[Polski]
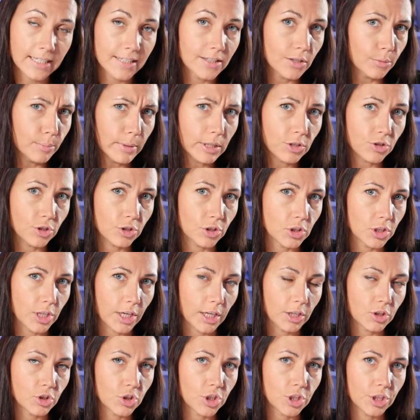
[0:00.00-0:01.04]
Zobaczycie,
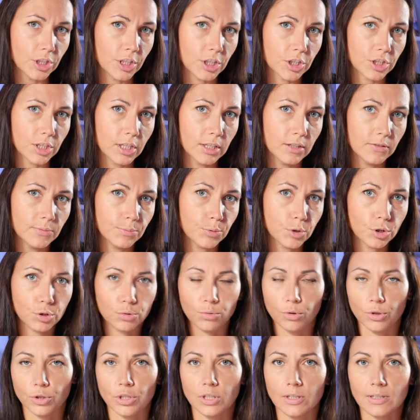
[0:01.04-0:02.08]
czy jeżeli w
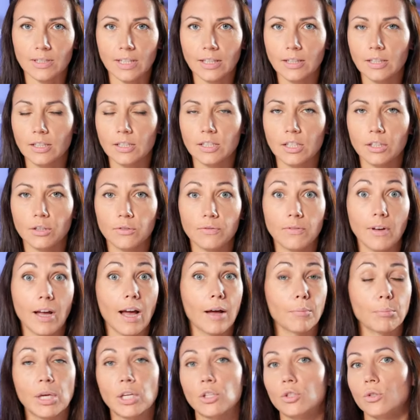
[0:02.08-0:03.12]
przyszłości za tydzień,
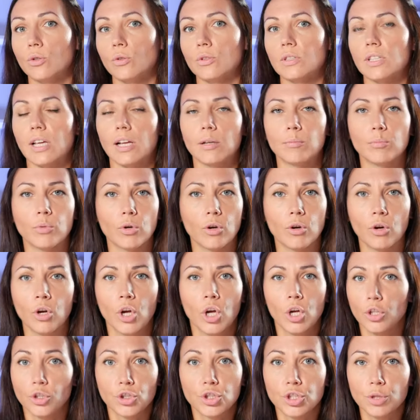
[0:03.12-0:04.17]
dwa, miesiąc albo
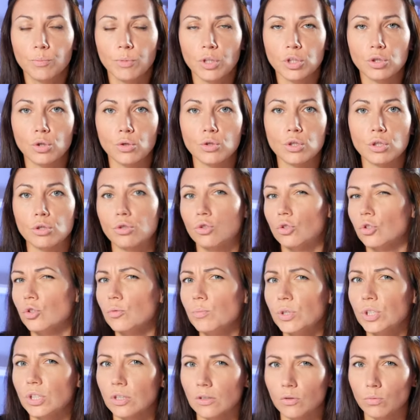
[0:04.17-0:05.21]
trzy miesiące coś
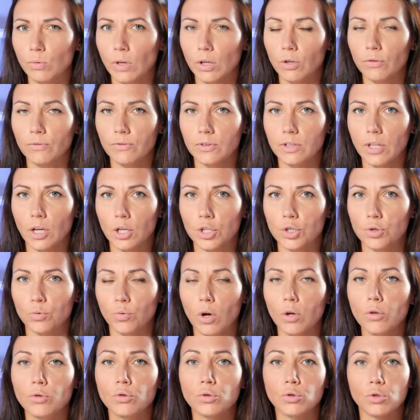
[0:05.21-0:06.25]
by się złego
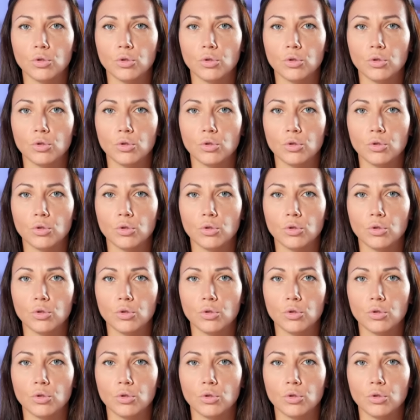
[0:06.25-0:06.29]
wydarzyło,